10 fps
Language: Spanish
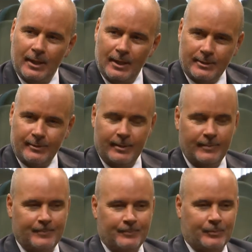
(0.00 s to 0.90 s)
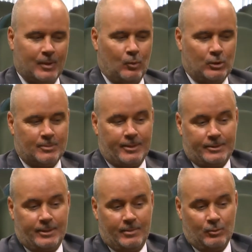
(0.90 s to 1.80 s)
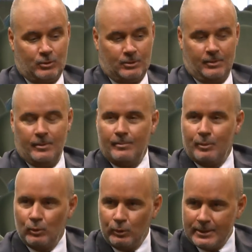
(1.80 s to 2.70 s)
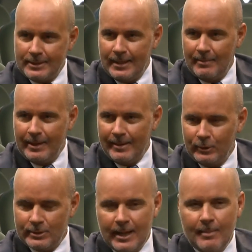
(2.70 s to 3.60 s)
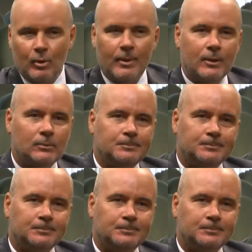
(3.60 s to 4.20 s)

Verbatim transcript: Es decir, muchas veces decimos, eh, el producto ya está, el medicamento está aprobado,